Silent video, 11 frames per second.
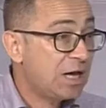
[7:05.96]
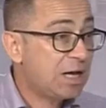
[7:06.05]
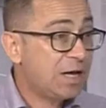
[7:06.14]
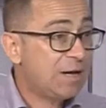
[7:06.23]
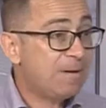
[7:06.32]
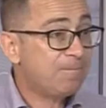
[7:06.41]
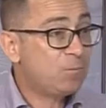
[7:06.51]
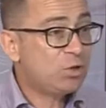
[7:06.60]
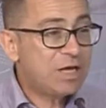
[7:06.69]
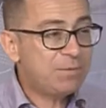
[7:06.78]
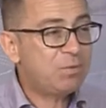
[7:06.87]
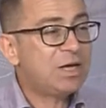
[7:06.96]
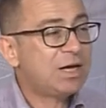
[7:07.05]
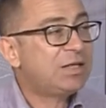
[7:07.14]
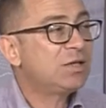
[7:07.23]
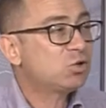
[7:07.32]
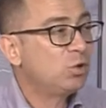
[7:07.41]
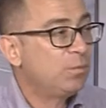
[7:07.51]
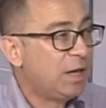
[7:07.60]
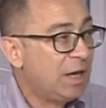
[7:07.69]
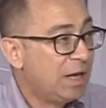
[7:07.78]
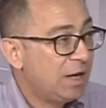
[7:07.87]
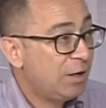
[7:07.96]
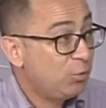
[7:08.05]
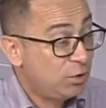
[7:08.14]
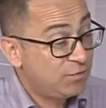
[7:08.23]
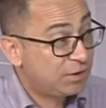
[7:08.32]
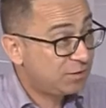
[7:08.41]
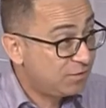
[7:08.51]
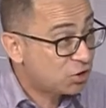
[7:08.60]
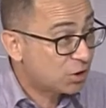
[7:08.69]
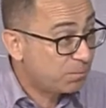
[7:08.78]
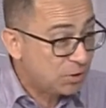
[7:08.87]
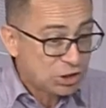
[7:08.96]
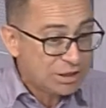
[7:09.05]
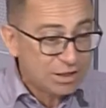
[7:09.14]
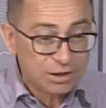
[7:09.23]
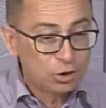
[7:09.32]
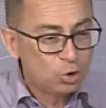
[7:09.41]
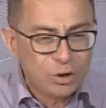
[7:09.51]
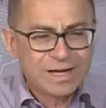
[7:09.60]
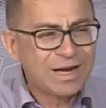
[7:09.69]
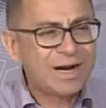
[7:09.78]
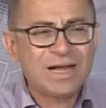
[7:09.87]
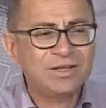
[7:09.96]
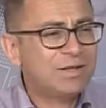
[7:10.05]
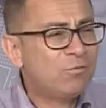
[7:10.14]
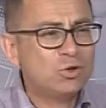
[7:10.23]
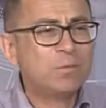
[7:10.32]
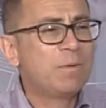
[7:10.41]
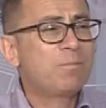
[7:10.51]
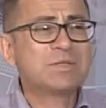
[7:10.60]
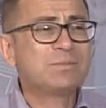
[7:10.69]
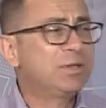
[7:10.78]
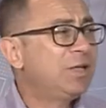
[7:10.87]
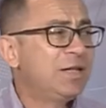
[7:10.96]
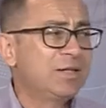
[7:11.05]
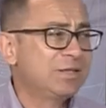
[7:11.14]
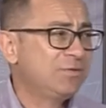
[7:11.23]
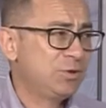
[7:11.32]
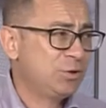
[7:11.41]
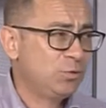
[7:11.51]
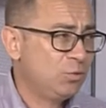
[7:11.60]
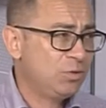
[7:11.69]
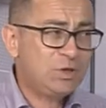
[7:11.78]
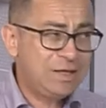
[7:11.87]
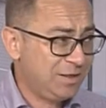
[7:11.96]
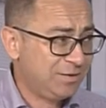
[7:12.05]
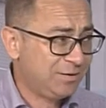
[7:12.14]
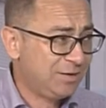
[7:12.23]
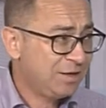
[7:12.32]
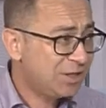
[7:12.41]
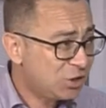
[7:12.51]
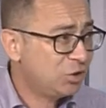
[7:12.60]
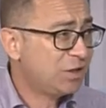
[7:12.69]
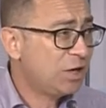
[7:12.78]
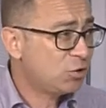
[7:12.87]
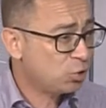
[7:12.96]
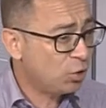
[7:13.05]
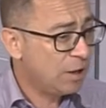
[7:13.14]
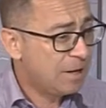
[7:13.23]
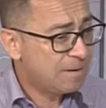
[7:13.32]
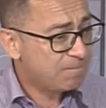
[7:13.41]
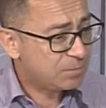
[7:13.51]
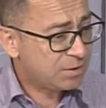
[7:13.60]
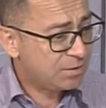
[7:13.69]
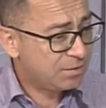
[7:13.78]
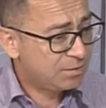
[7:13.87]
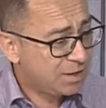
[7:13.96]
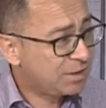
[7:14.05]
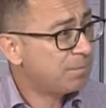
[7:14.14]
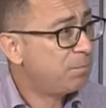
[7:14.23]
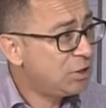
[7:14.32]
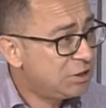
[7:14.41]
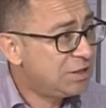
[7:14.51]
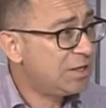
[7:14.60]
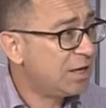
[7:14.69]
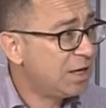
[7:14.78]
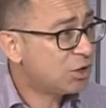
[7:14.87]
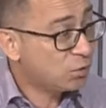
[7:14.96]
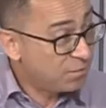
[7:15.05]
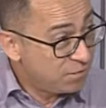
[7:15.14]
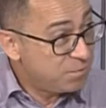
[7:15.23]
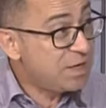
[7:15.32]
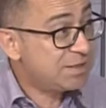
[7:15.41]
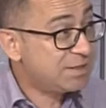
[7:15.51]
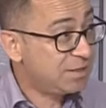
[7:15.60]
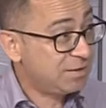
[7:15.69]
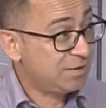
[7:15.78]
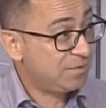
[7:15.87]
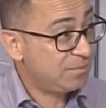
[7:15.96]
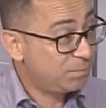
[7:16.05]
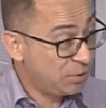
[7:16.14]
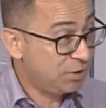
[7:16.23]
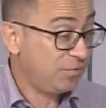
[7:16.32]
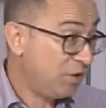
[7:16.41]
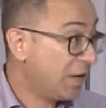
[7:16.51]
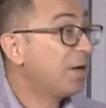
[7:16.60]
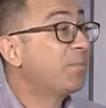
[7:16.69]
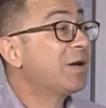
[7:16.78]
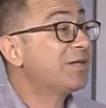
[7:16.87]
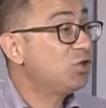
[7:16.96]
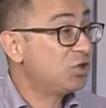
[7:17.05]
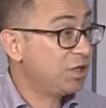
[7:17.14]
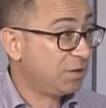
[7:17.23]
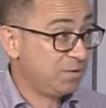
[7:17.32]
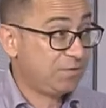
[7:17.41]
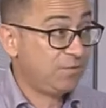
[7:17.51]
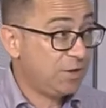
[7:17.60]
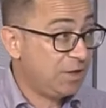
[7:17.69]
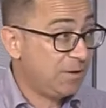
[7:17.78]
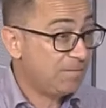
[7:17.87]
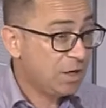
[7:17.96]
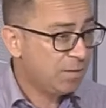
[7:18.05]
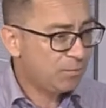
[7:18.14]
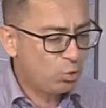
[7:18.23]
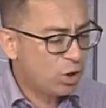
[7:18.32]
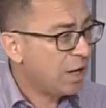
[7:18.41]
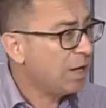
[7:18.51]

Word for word: э, но я бы не хотел, чтобы люди в этот вечер пришли только ради того, чтобы посмотреть на звезду. Нет. Я считаю, что э, надо прийти, чтобы вместе – быть в некой праздничной атмосфере. Почувствовать Много.